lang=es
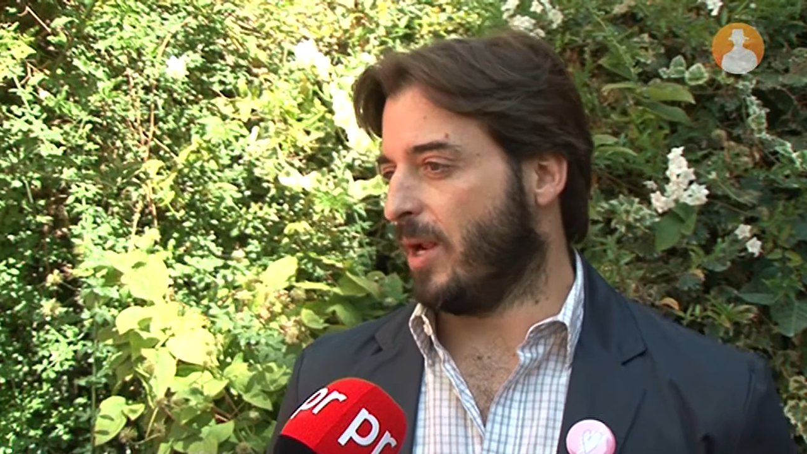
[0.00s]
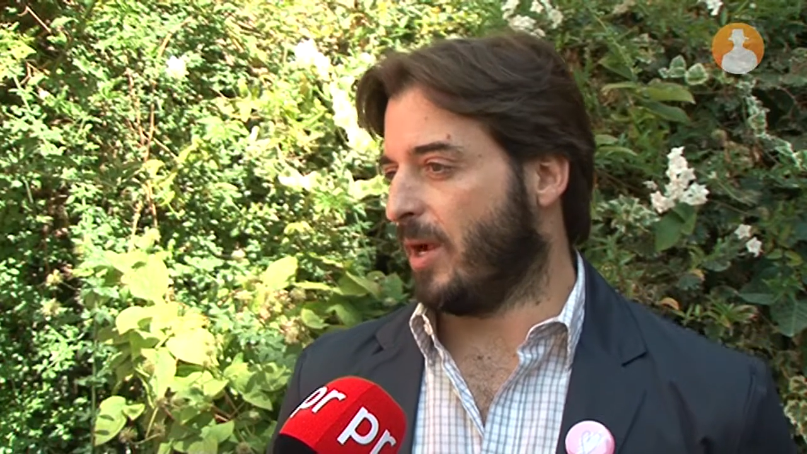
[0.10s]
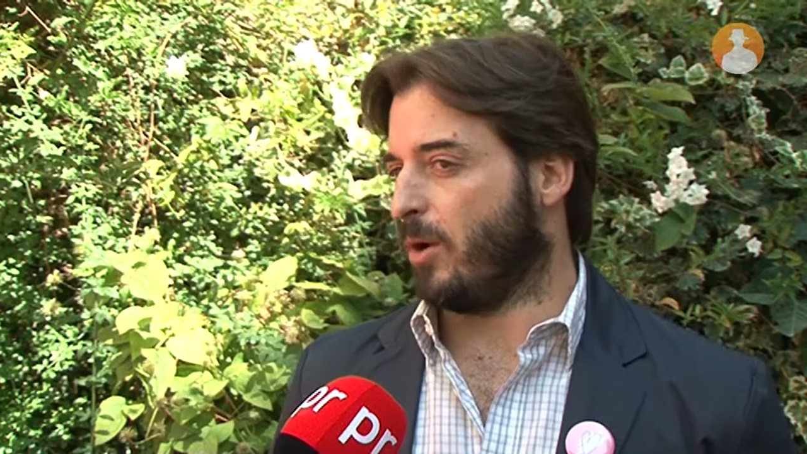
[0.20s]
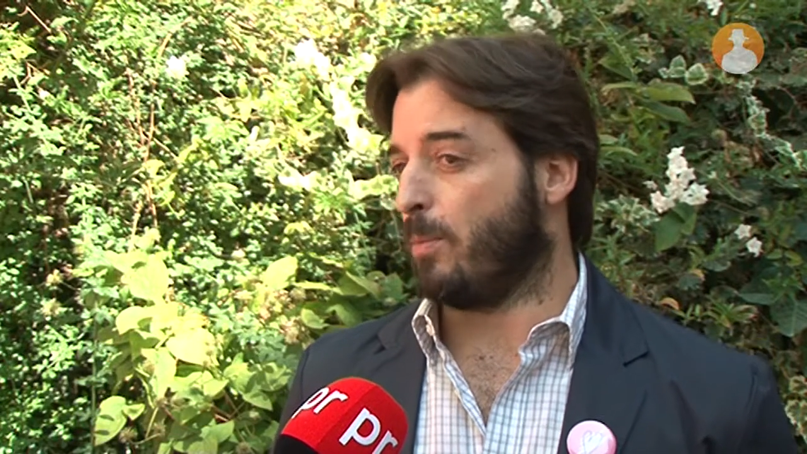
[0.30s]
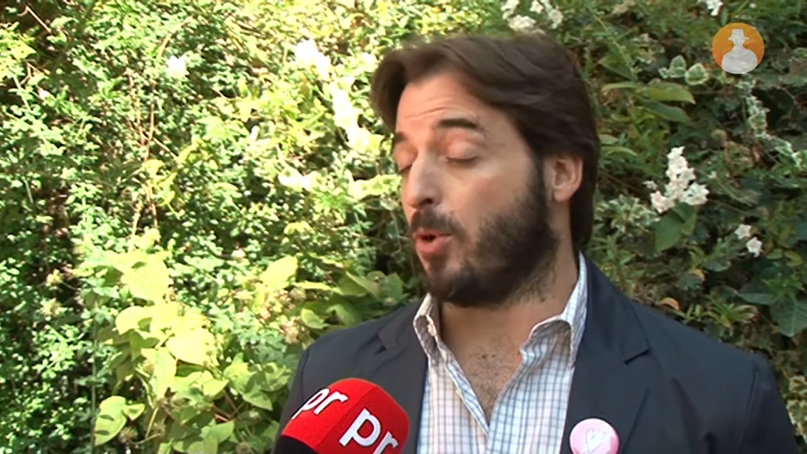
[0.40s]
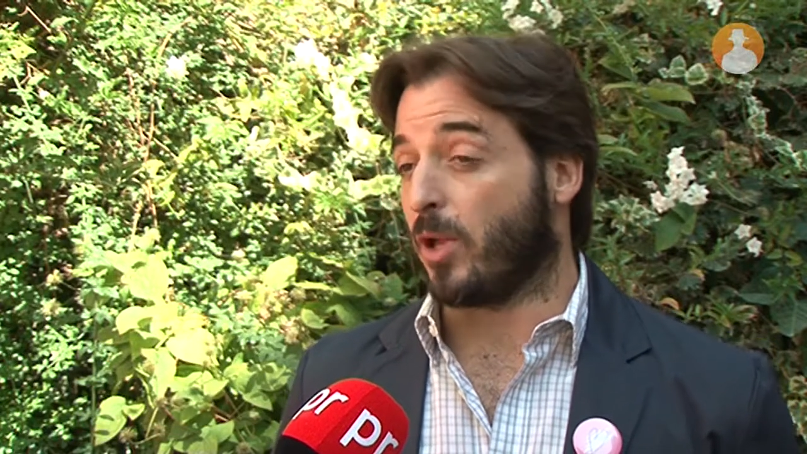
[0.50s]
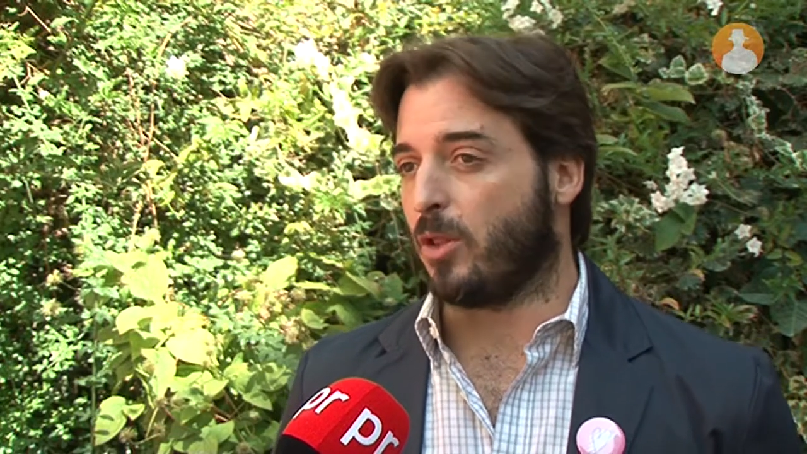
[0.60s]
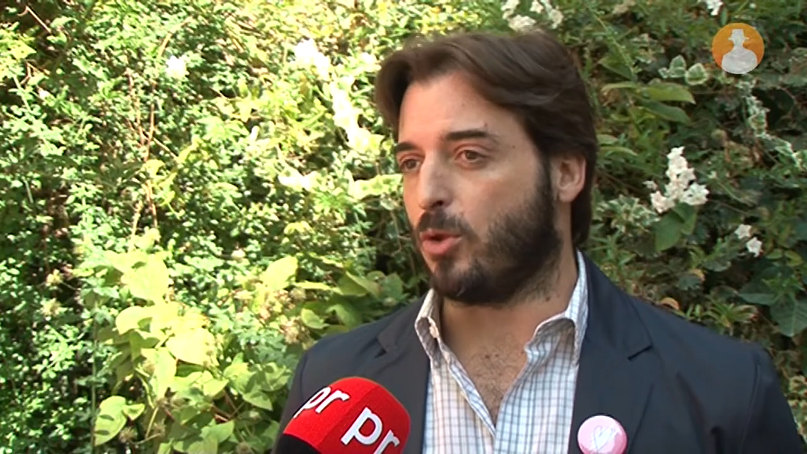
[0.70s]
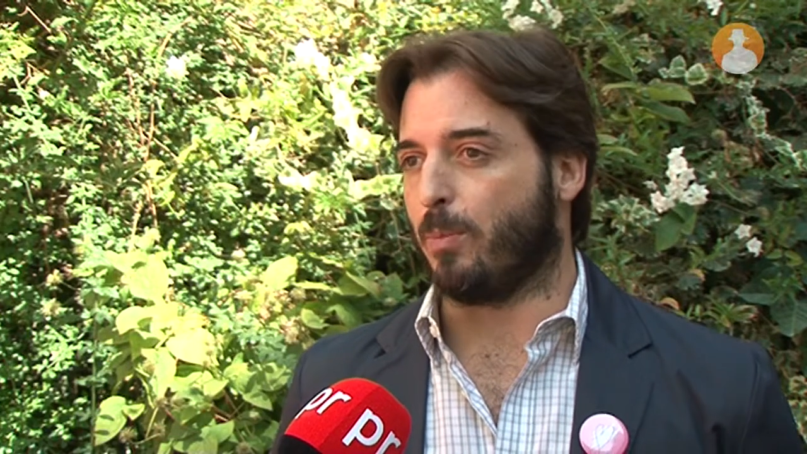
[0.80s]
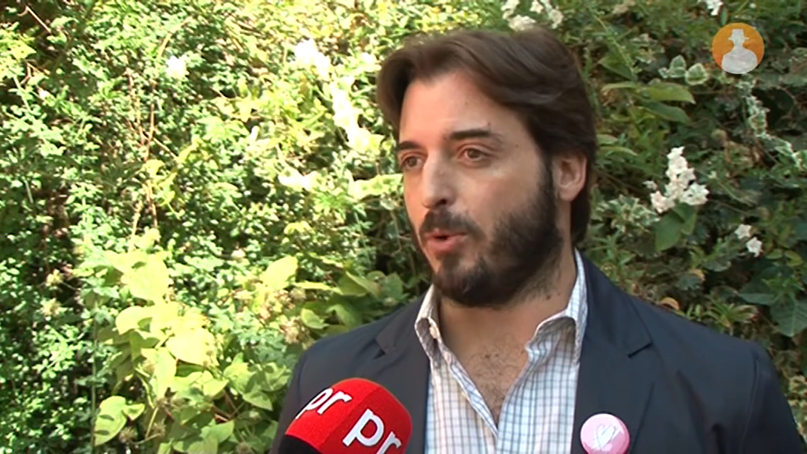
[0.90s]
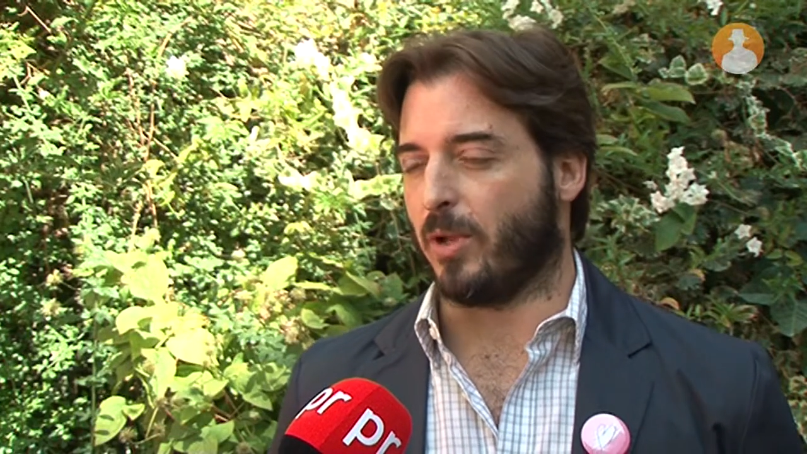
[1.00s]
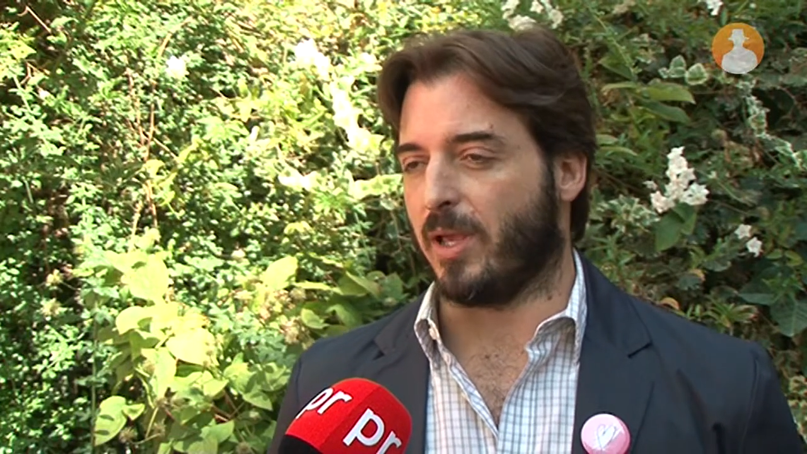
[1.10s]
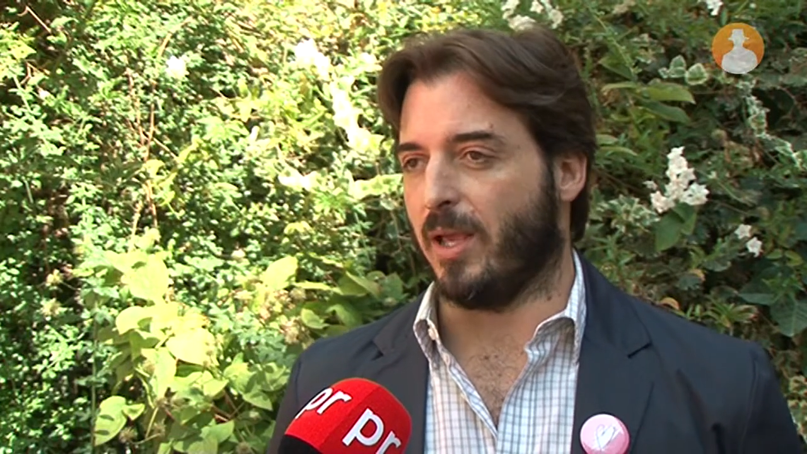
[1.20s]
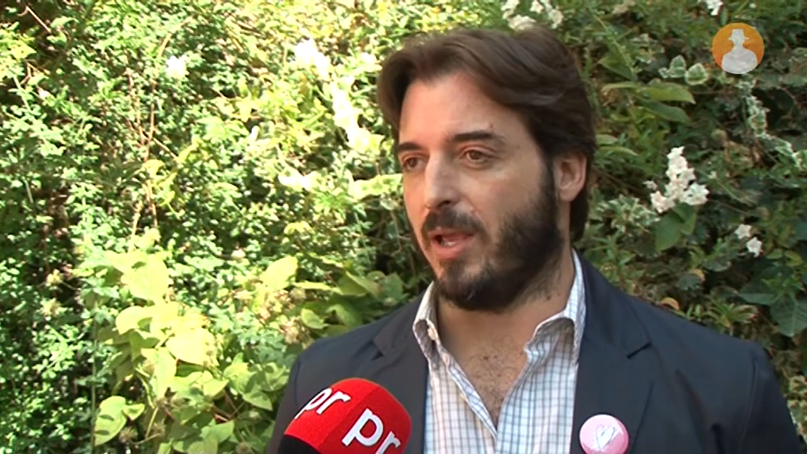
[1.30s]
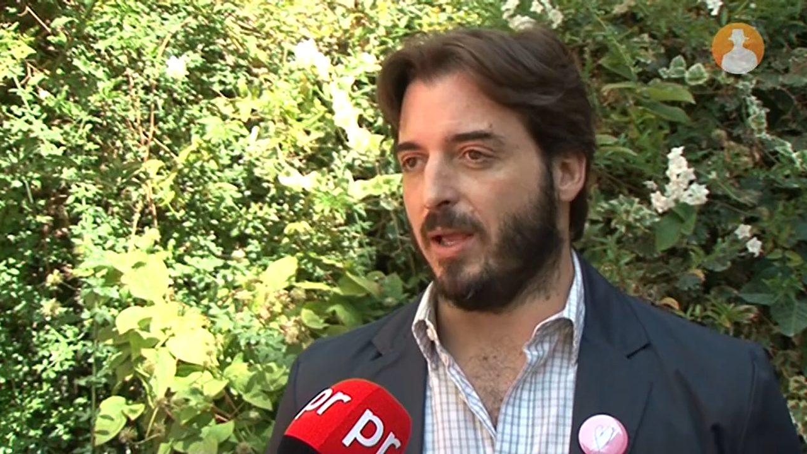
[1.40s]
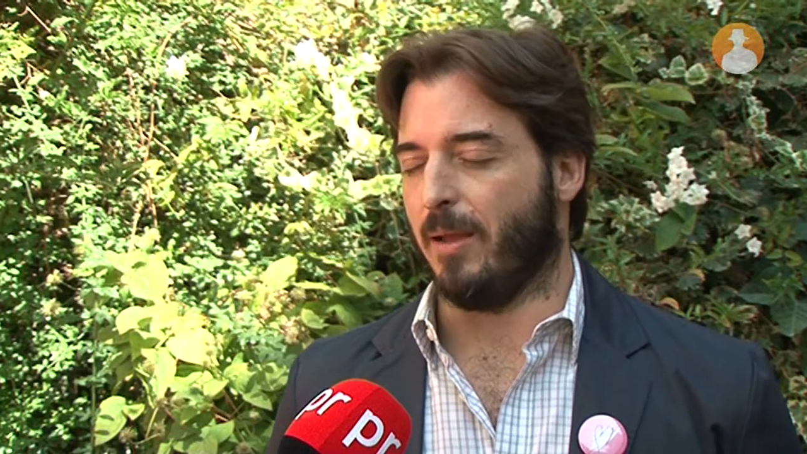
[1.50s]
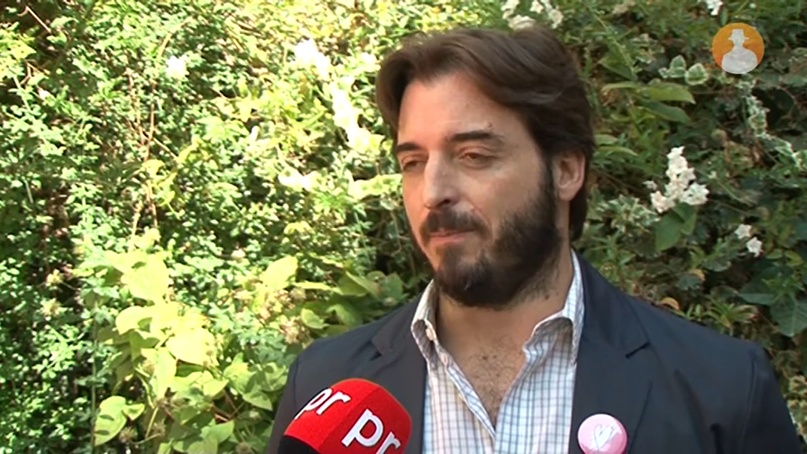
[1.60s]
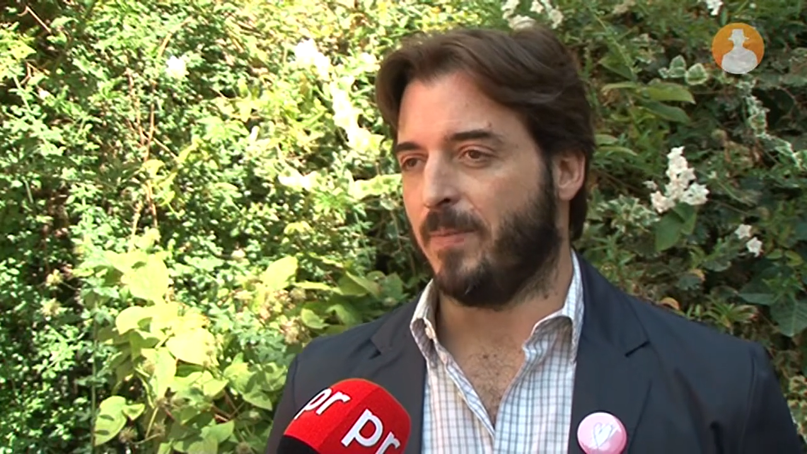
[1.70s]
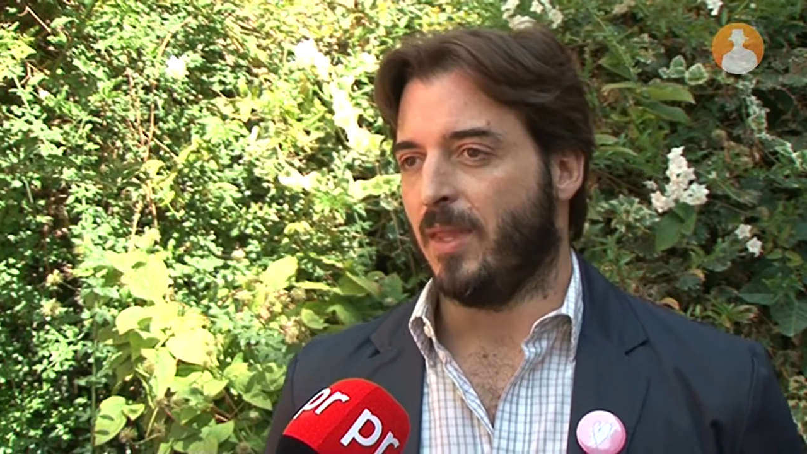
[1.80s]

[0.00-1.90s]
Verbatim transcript: que alejar un poquito porque